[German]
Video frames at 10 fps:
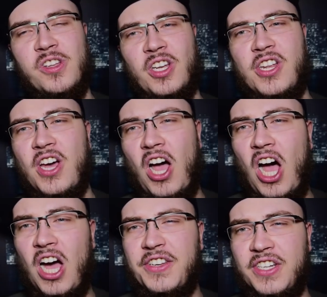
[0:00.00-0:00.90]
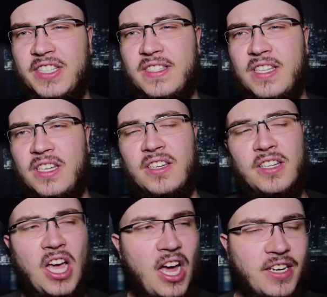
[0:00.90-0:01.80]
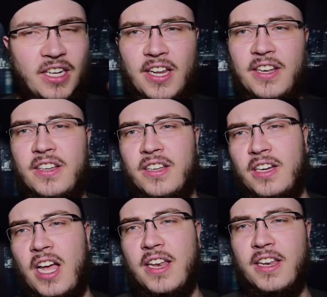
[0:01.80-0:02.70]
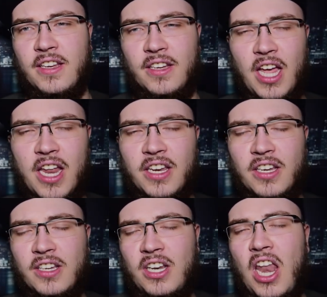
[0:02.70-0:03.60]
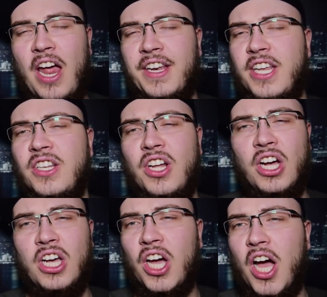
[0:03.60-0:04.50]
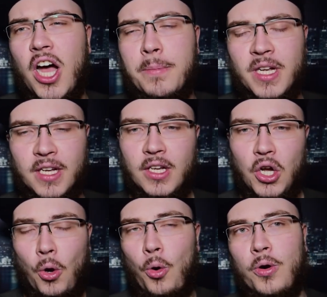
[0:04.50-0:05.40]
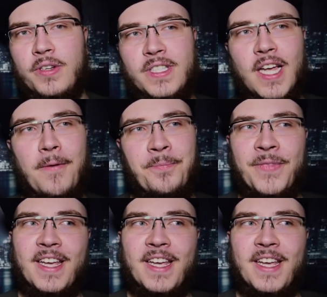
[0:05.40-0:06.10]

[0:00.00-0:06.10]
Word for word: deine Kinder hart erziehen, keine Kinder, keine, keinen kleinen Kinderkram. Und ja,